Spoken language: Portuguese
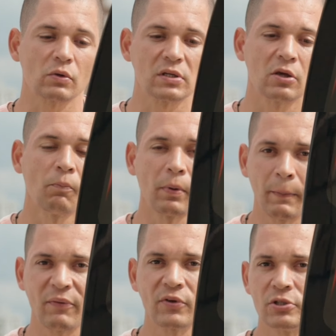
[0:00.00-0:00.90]
conseguir um
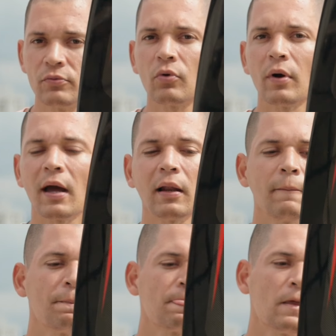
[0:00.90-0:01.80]
pump efetivo com ela
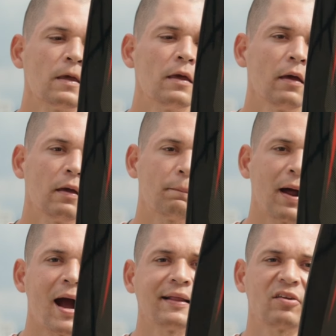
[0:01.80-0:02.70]
e para
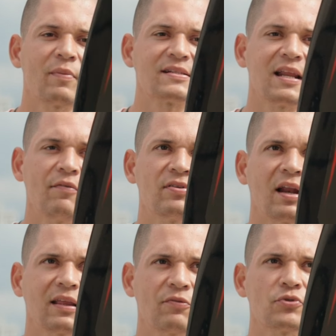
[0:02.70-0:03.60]
raias mais leves
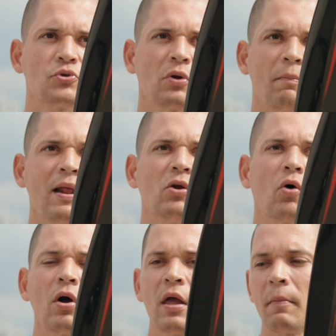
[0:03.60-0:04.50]
ela até que funciona melhor,